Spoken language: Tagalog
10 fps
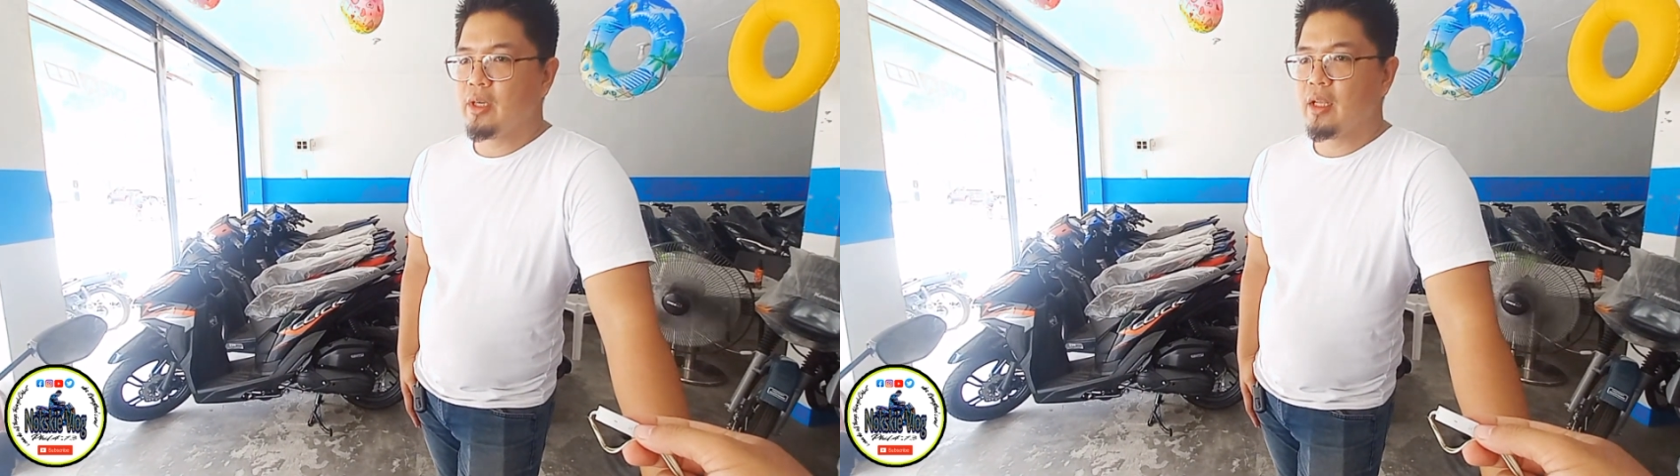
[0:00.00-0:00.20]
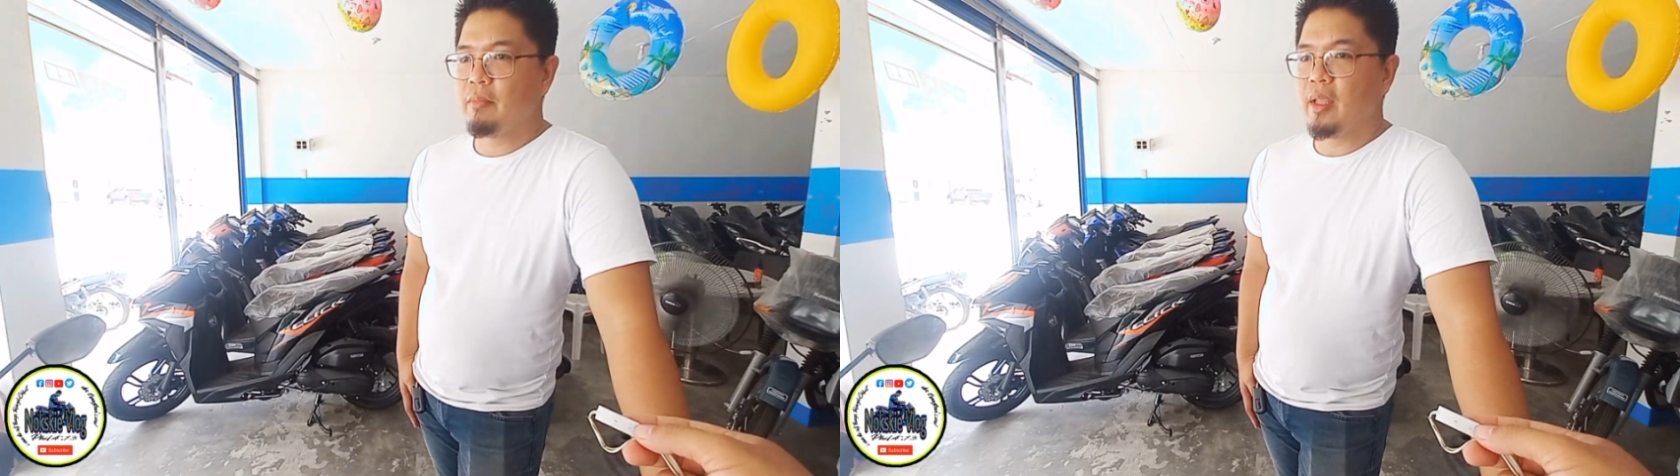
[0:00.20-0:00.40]

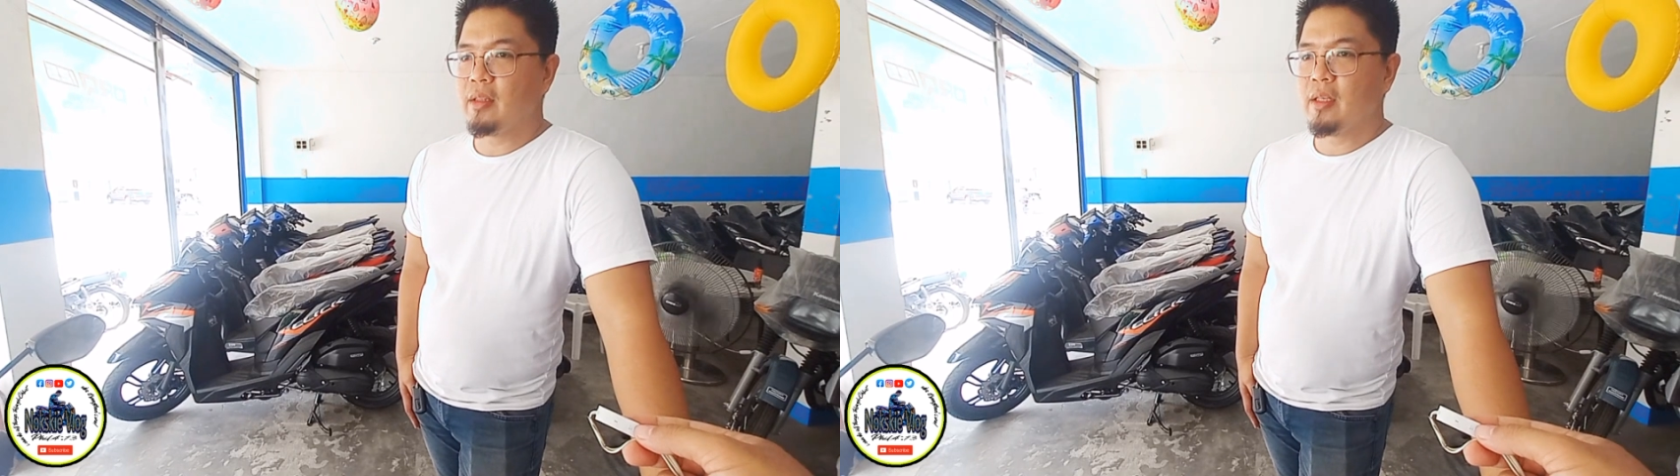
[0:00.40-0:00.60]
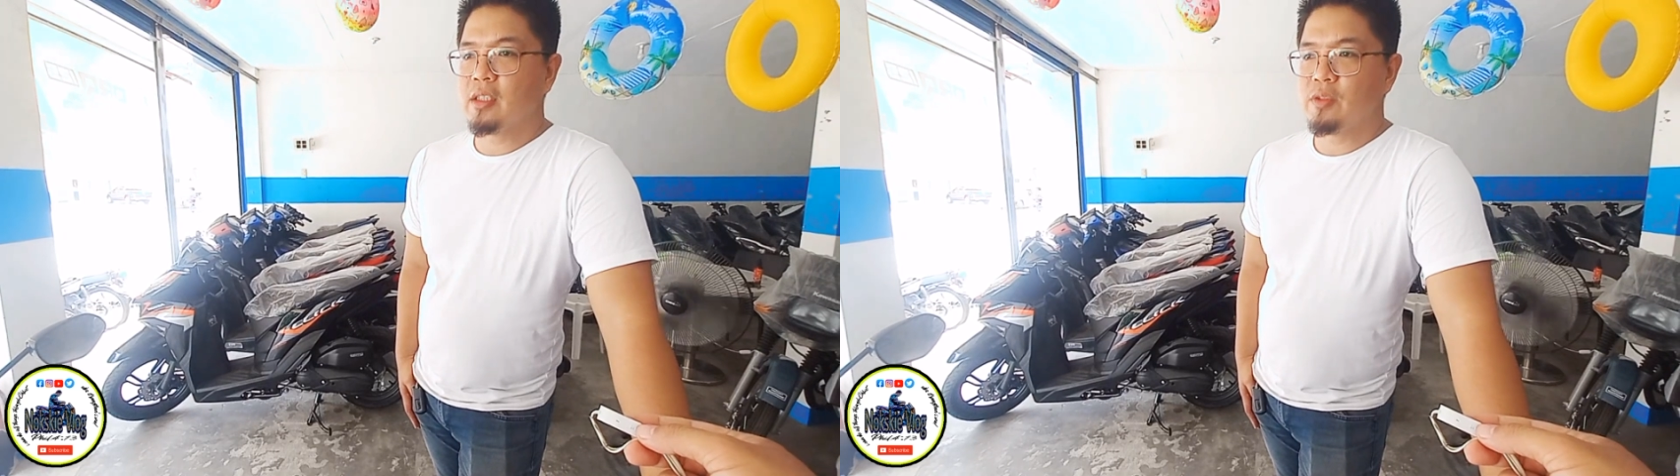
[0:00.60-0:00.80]
na
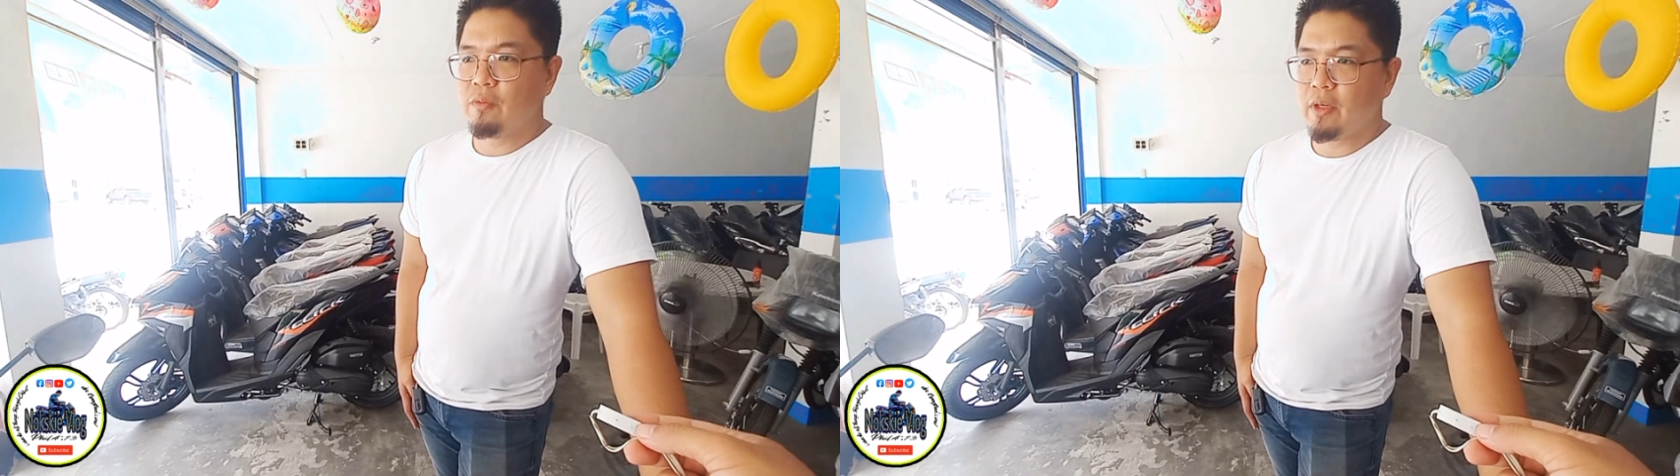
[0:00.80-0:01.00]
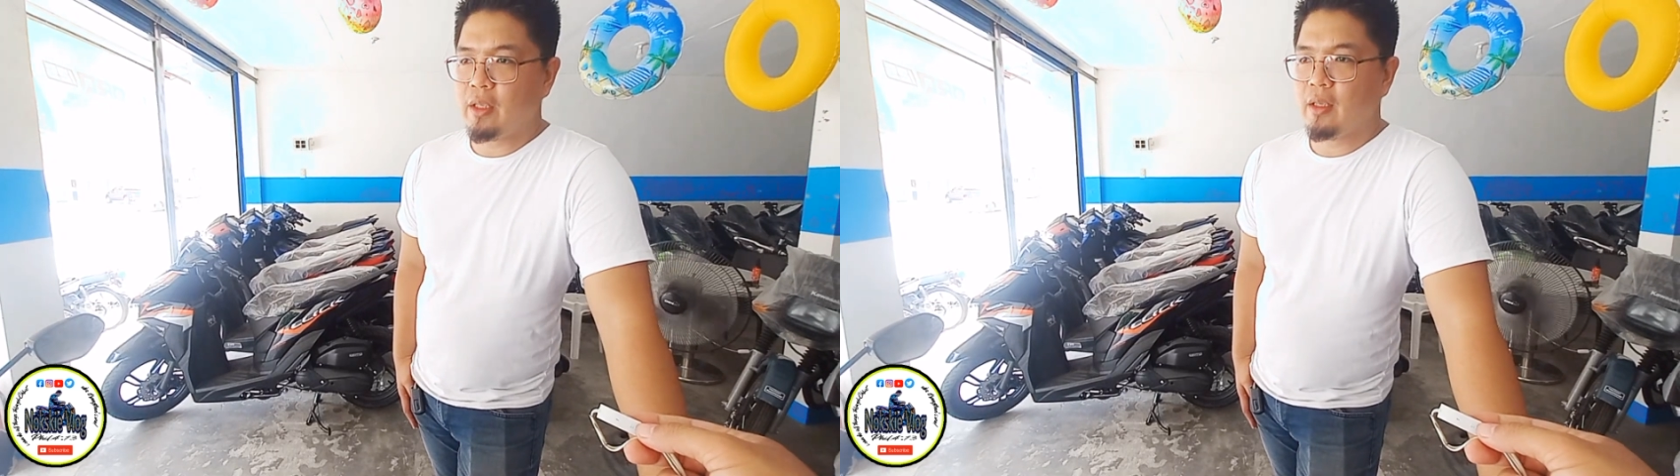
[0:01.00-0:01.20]
maintenance
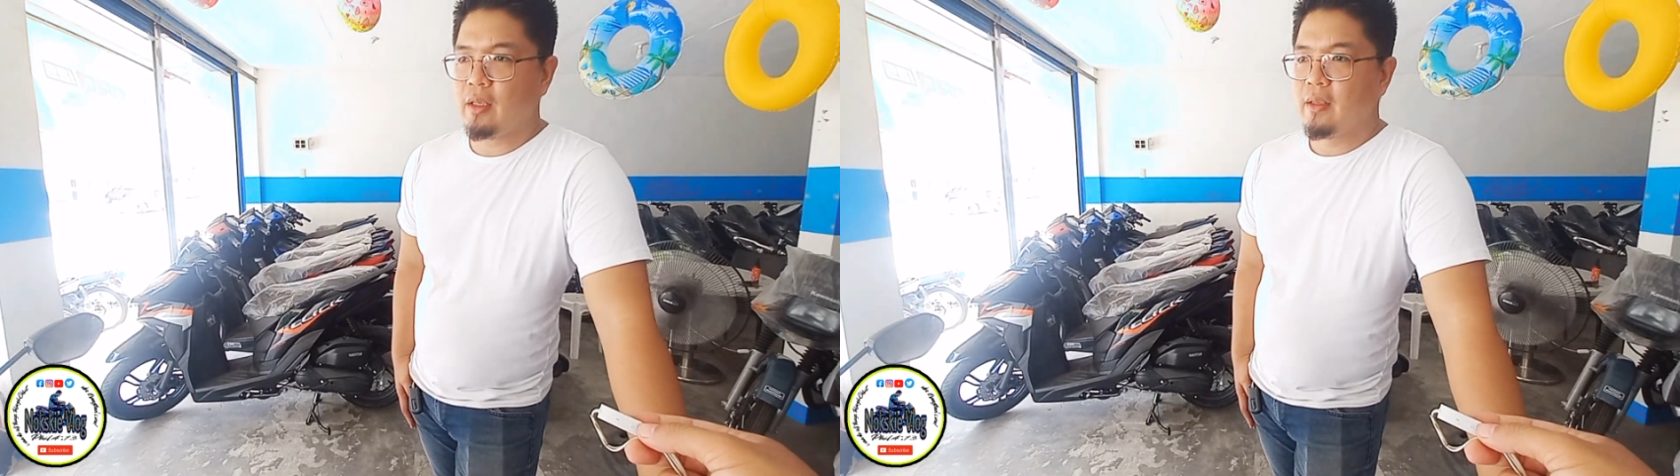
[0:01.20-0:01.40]
free